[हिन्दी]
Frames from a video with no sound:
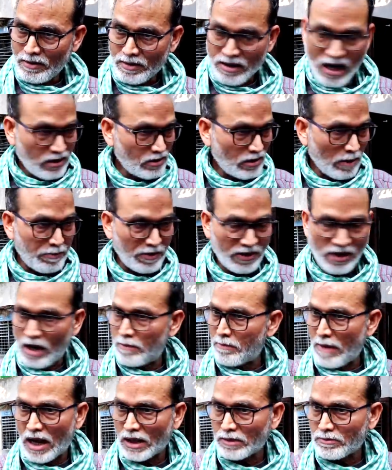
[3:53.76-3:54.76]
राष्ट्रपिता
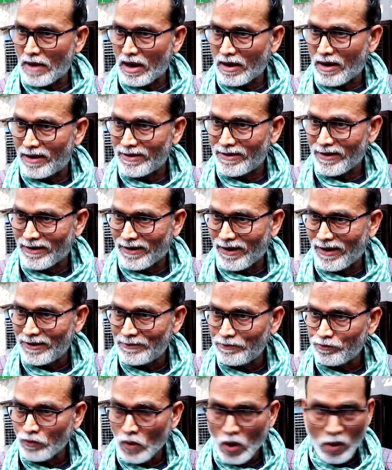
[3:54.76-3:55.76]
महात्मा गांधी का
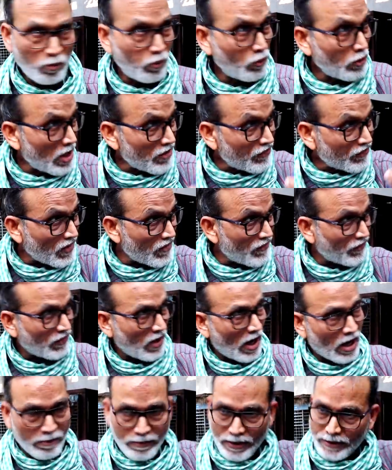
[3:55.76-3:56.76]
पूरे
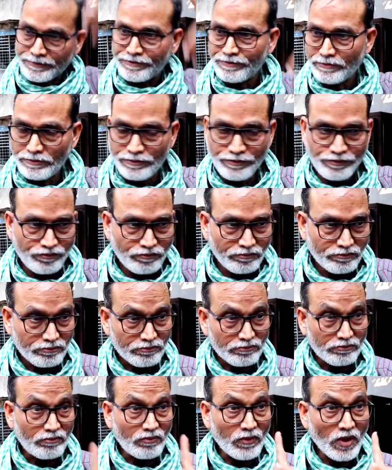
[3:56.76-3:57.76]
संसार में
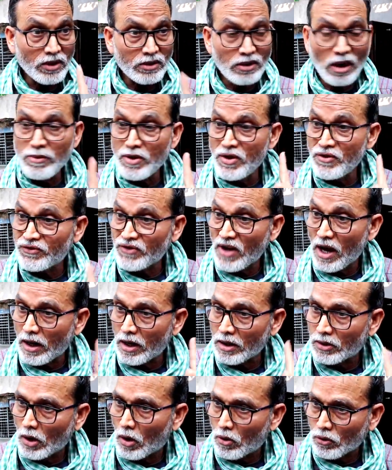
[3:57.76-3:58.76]
तब हिंसा
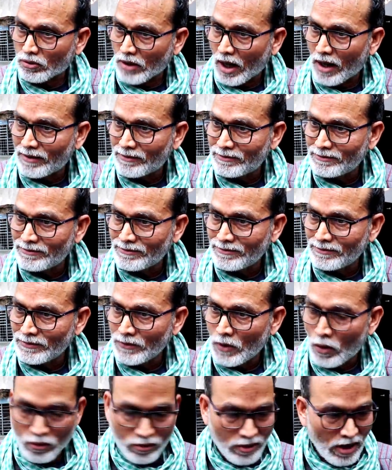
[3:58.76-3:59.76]
का दौर
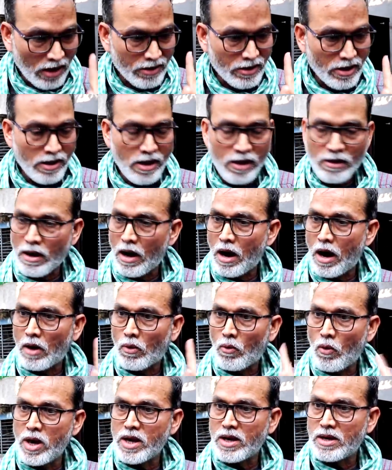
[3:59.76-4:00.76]
था और गांधी ने कहा
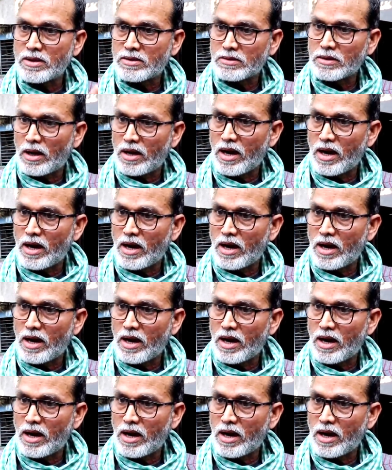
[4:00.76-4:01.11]
कोई हिंसा